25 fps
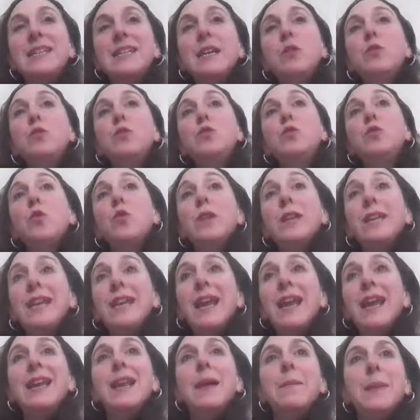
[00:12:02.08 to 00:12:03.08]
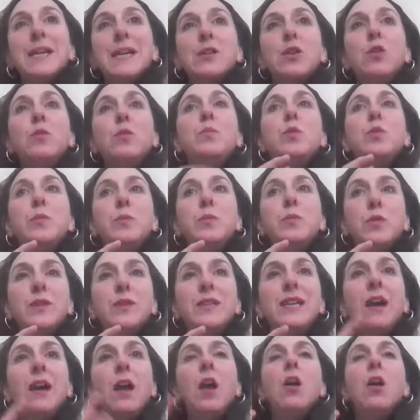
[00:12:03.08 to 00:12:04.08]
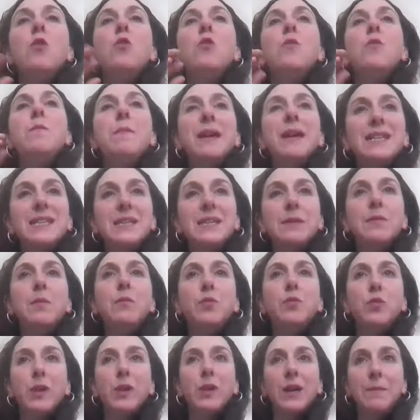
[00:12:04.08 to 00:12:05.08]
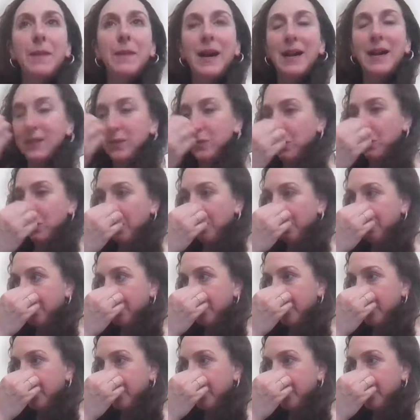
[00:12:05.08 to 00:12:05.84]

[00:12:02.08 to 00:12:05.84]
c'est-à-dire que sur lesquels la personne peut obtenir le maximum de réparation.